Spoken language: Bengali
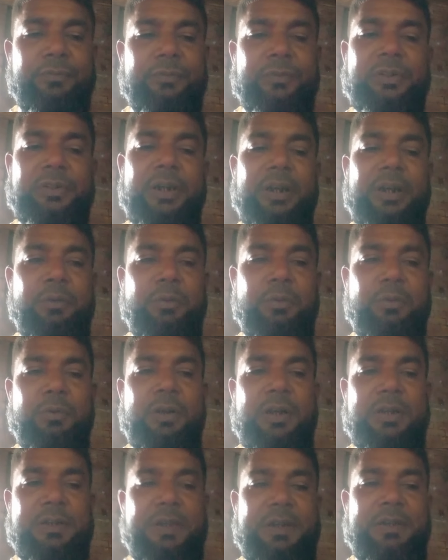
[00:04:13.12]
যে গুরুর
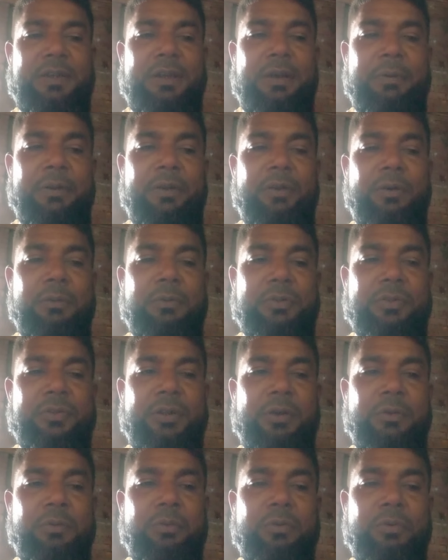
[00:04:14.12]
কাছে যাবেন
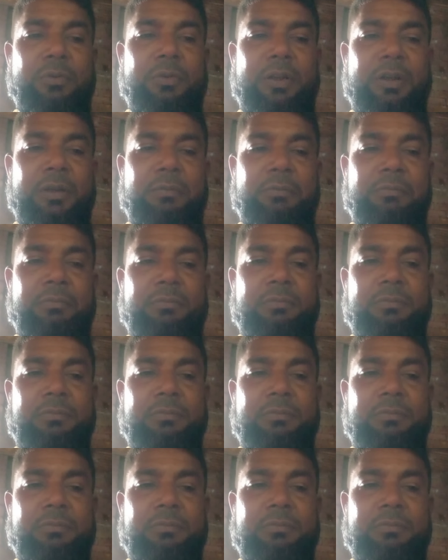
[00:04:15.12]
অবশ্যই গুরুর নিয়ম